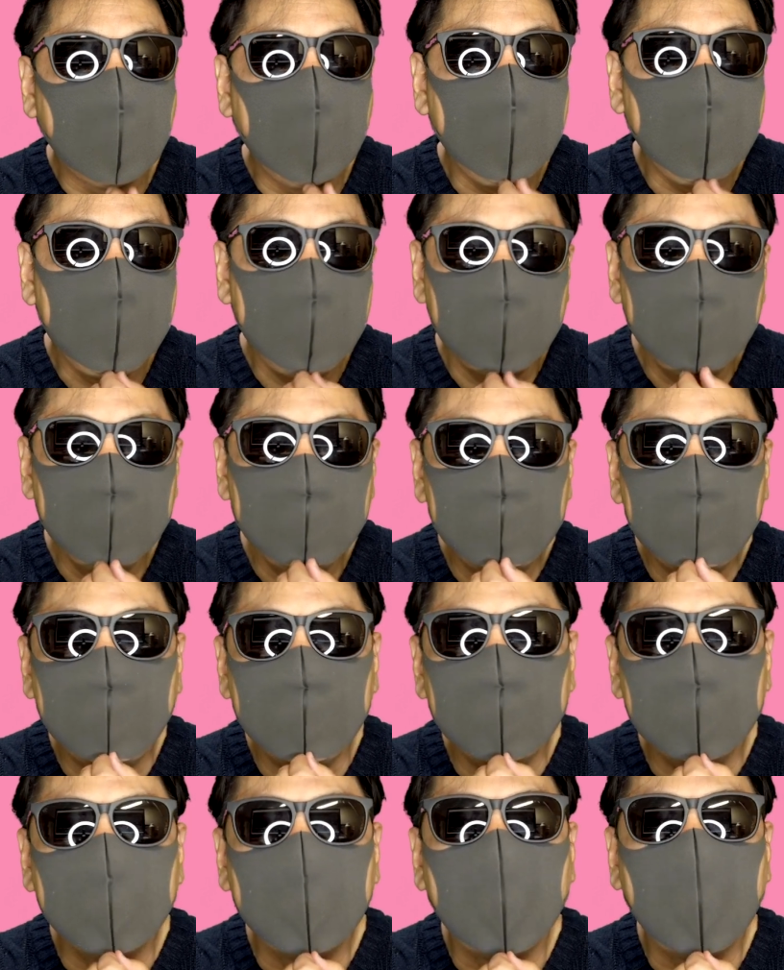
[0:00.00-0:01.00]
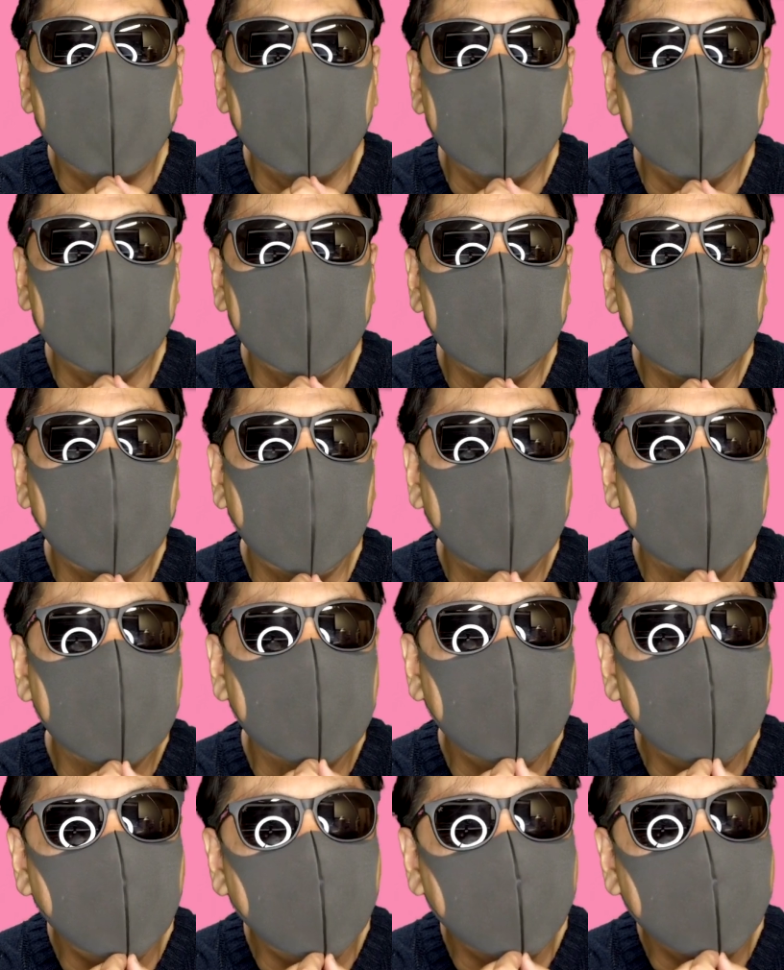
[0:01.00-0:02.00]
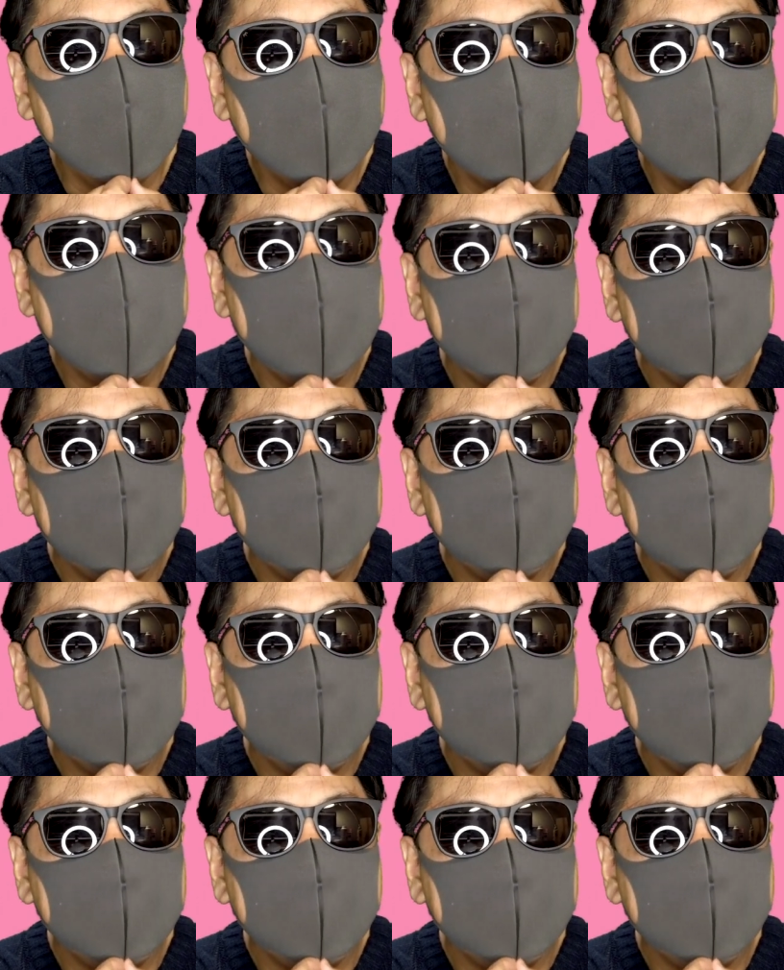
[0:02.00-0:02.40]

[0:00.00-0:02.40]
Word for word: 歌えてるっていう感じがあって、